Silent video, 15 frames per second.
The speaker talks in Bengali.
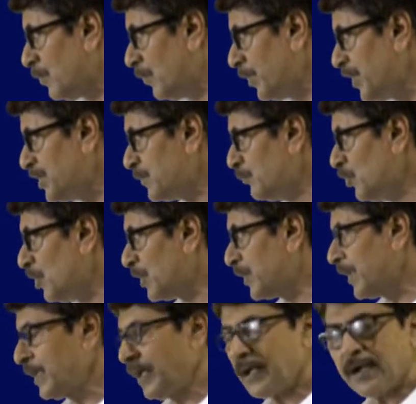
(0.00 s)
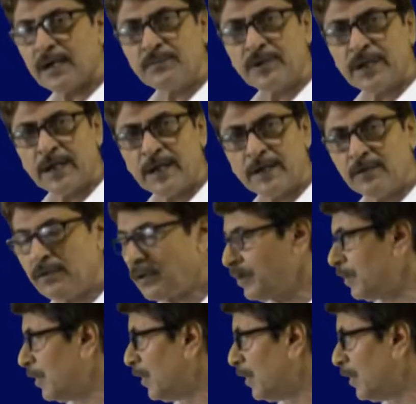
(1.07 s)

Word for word: ওইচ মূলকটা গিয়ে কার্বনে লাগলো